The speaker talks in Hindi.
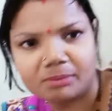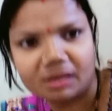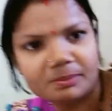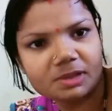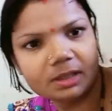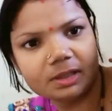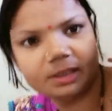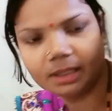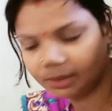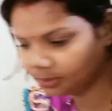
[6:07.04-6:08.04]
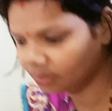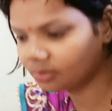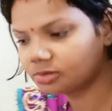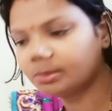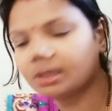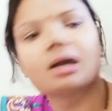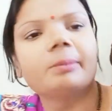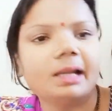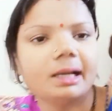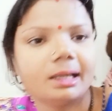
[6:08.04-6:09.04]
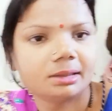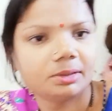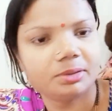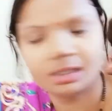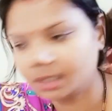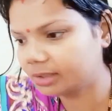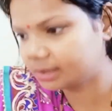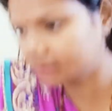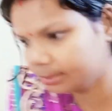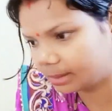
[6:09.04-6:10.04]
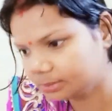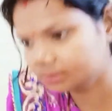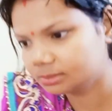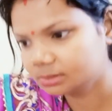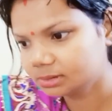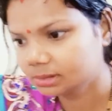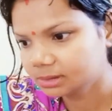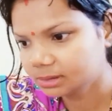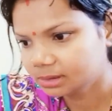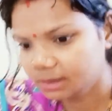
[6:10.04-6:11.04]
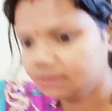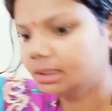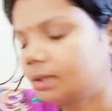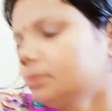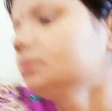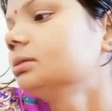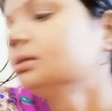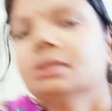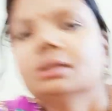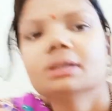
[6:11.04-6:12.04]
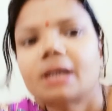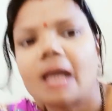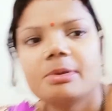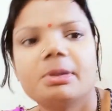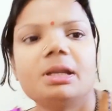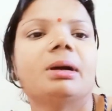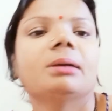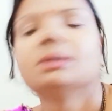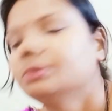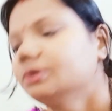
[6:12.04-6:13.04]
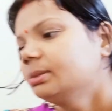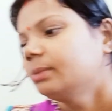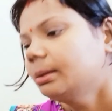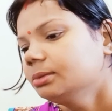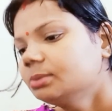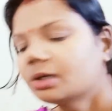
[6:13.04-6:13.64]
गर्म गर्म सेक के लाई हूँ क्योंकि सुबह का अगर बना करते तो ठंडा जाता नहीं बाबू इधर आओ अभी मेरे बाबू के मुँह से बाबू